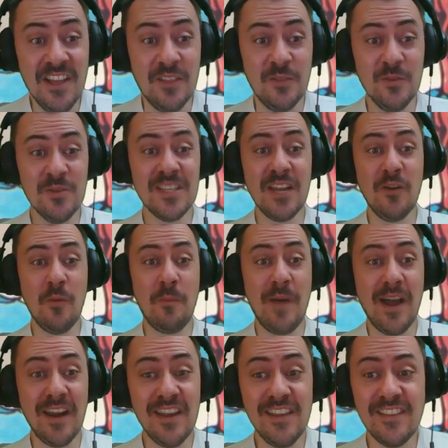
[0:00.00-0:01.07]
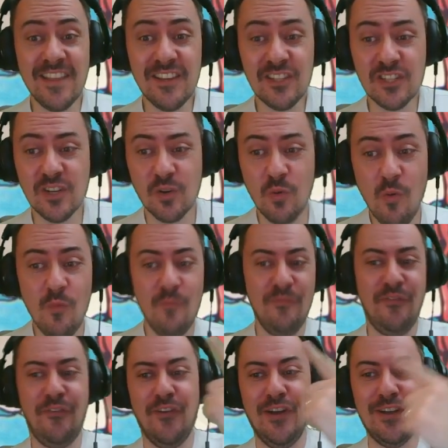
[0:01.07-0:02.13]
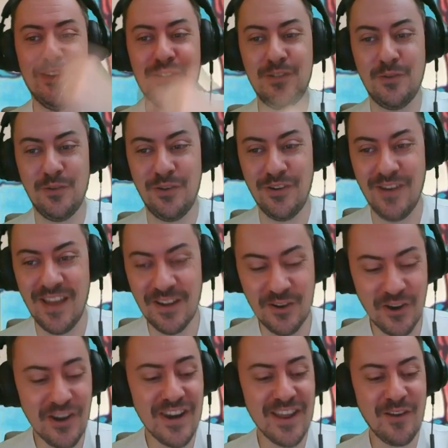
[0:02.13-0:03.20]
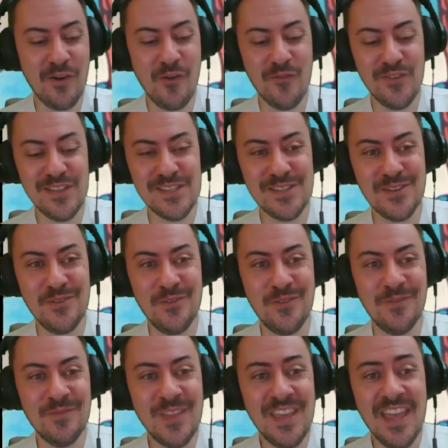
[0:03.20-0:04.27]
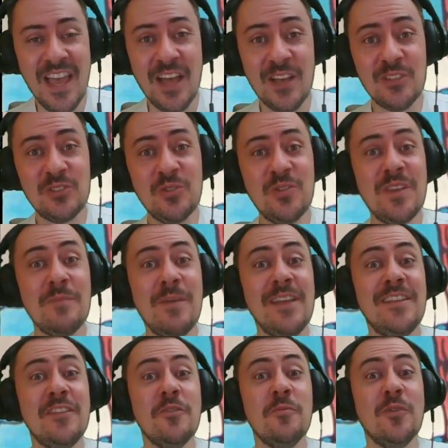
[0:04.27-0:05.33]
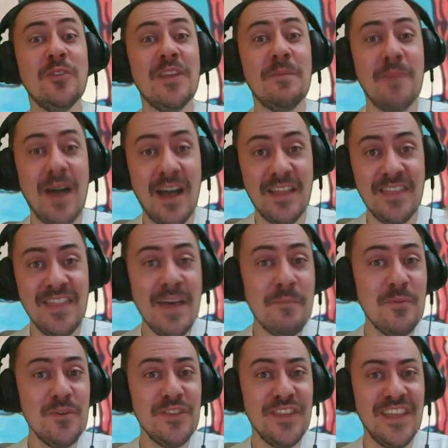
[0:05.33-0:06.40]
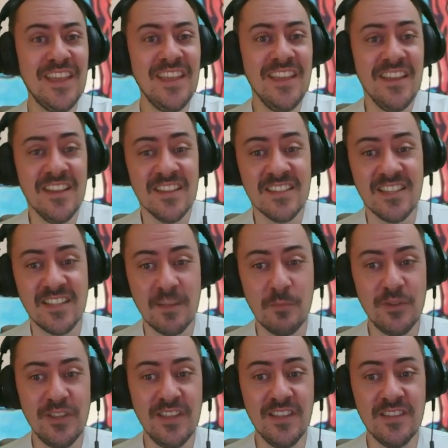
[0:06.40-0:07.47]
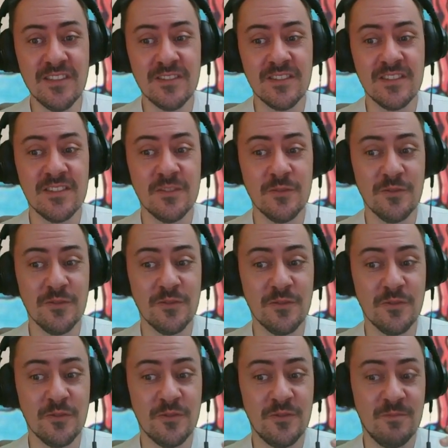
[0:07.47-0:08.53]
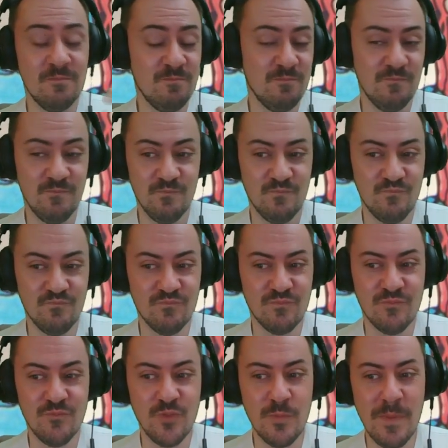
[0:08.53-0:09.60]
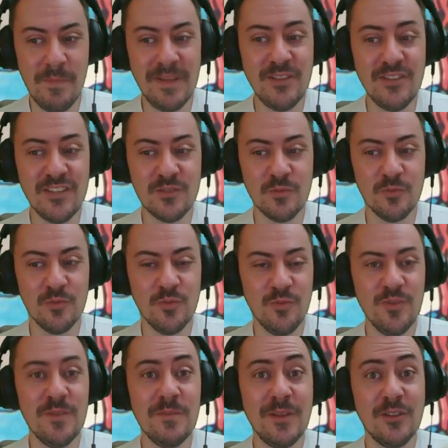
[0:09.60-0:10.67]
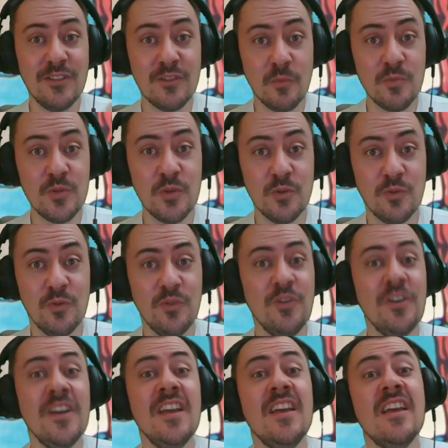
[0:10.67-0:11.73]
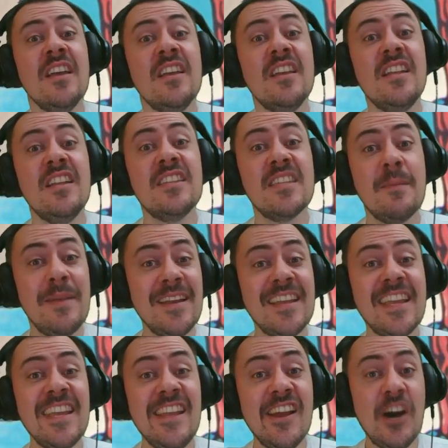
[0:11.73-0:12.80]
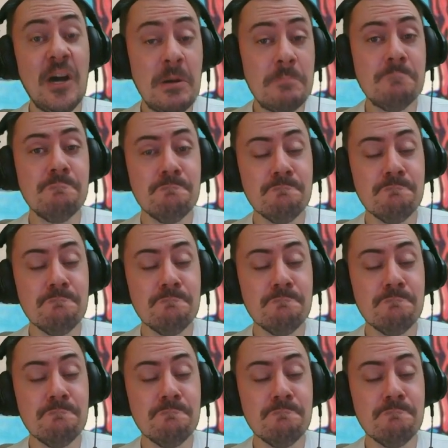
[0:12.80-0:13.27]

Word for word: Nous allons parler des Schtroumpfs sur la Vision, Un jeu qui m'a été demandé par un abonné. Cet abonné ne m'a pas donné son nom, il m'a donné son pseudo. Il s'appelle Krillin.